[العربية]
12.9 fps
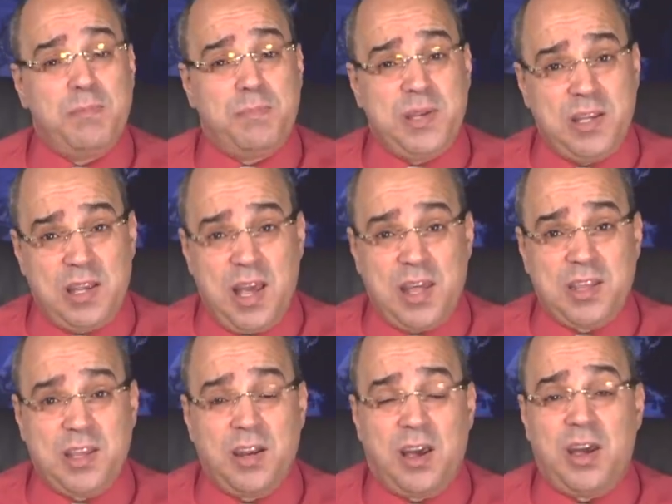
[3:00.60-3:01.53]

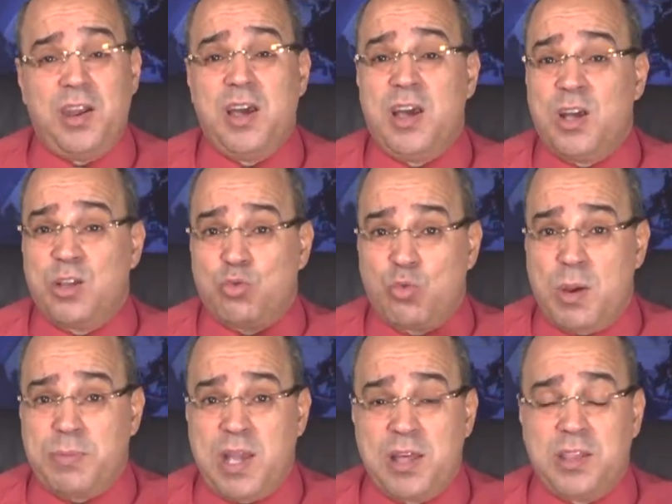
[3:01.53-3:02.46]
بهذه القناة
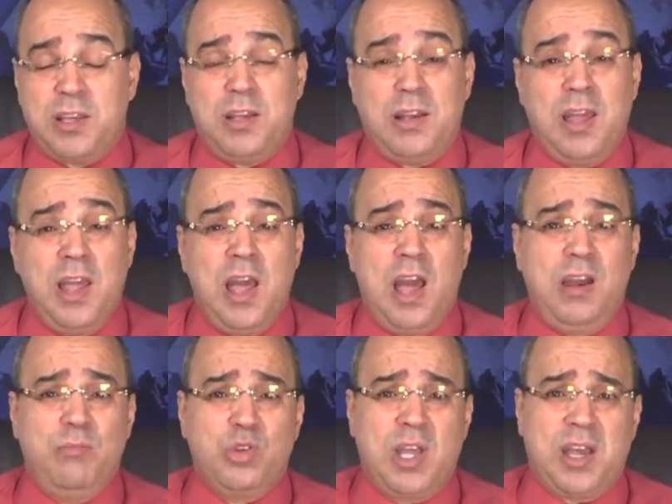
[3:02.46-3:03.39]
وبهذه
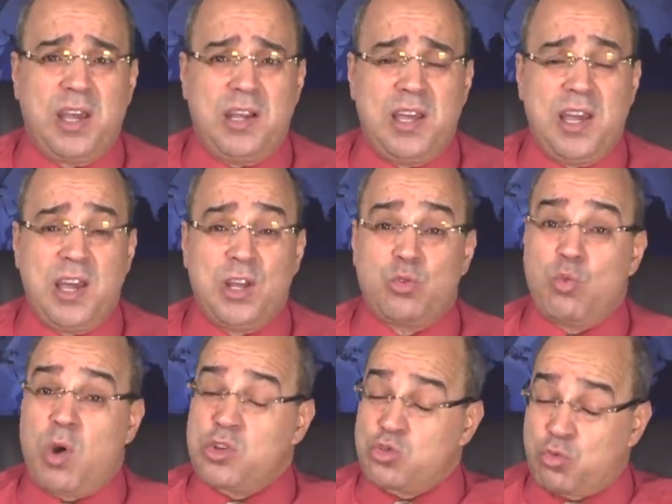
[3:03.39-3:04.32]
المداخلات
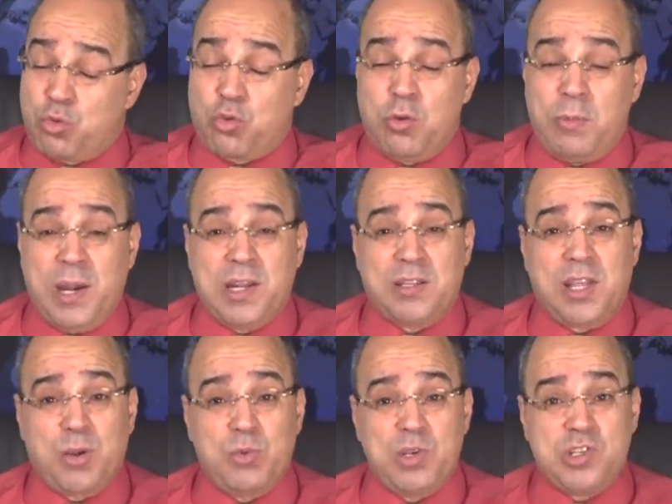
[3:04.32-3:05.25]
وأشكركم على
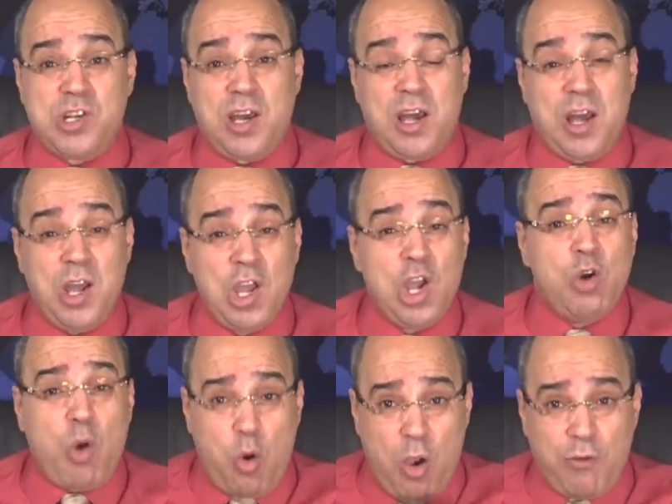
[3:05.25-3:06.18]
الترويج لها
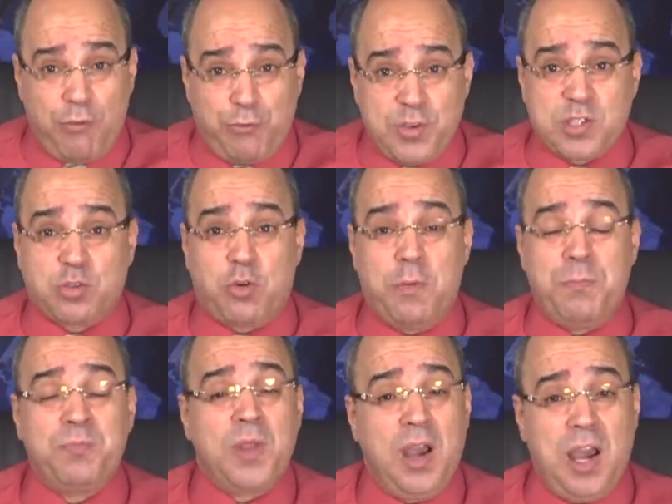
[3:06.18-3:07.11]

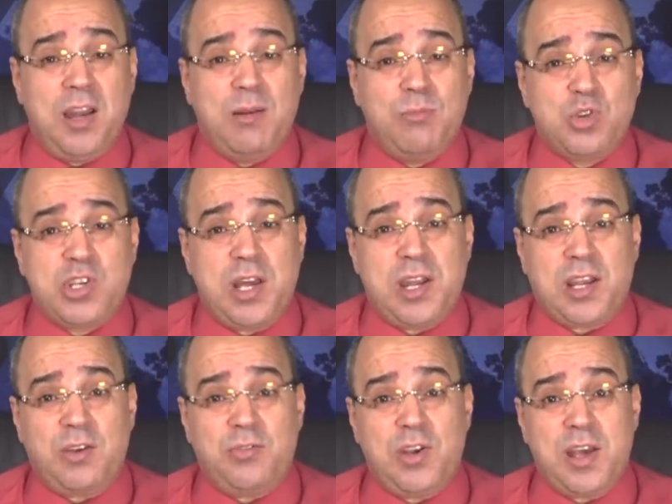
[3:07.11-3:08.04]
وأحفزكم على
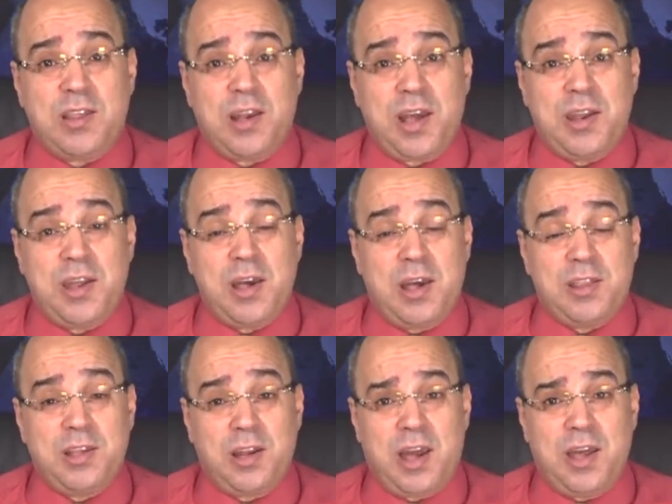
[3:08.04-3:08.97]
المشاركة في هذا القناة
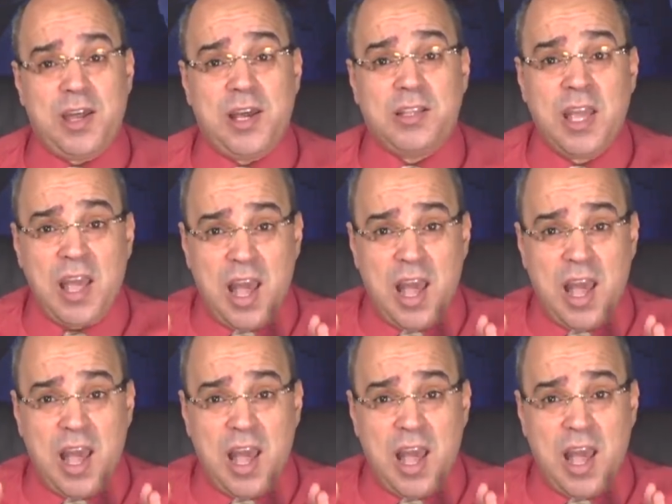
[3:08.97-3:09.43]
هذه القناة